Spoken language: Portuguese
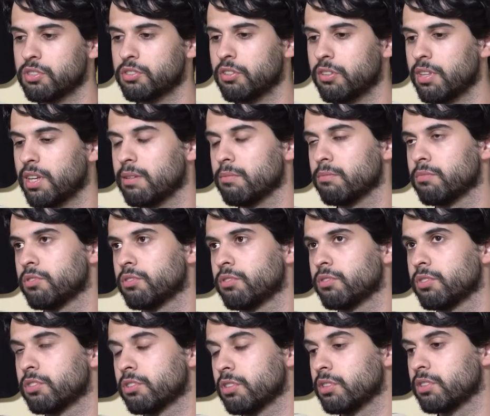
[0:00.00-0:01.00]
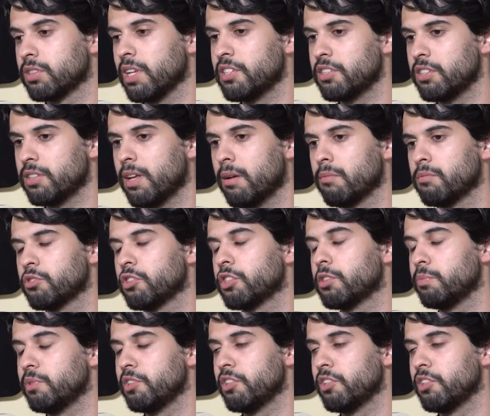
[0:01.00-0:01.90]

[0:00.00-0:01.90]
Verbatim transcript: estudamos, selecionamos oito